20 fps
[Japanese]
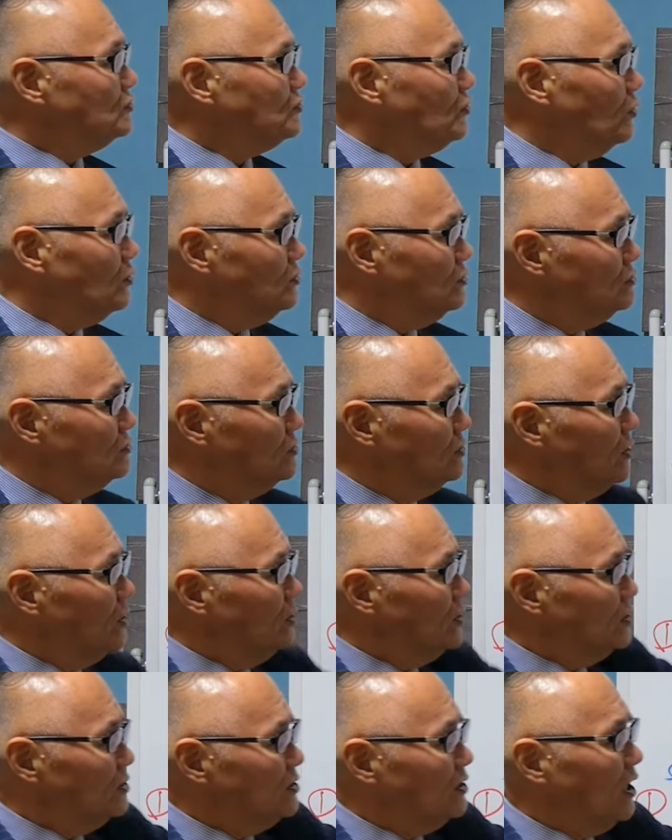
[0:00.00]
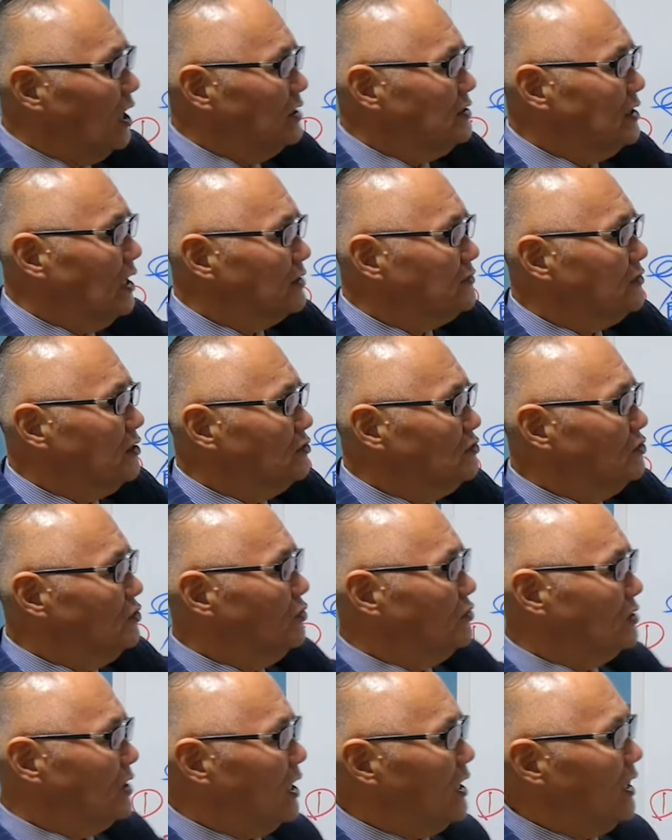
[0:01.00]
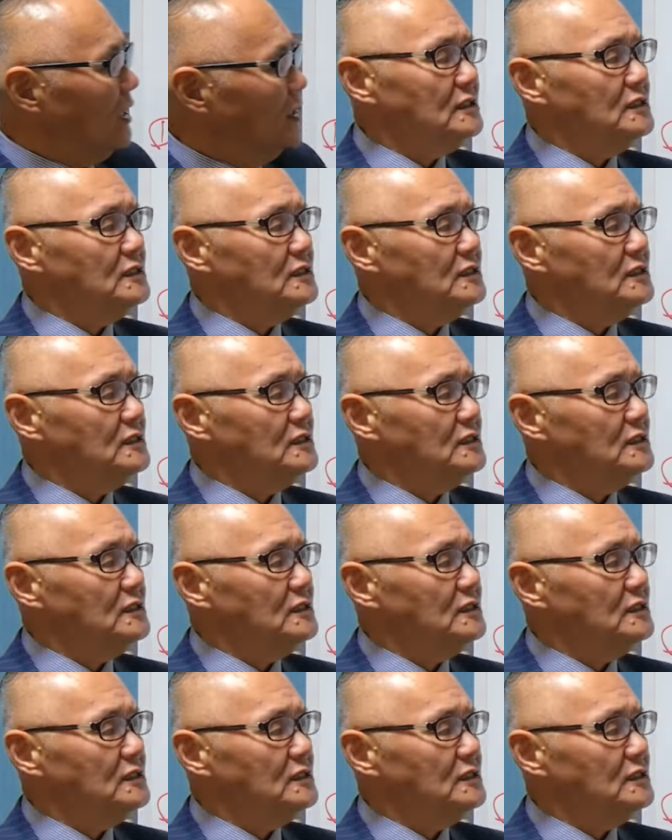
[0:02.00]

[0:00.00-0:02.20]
そういう被害に遭ってるような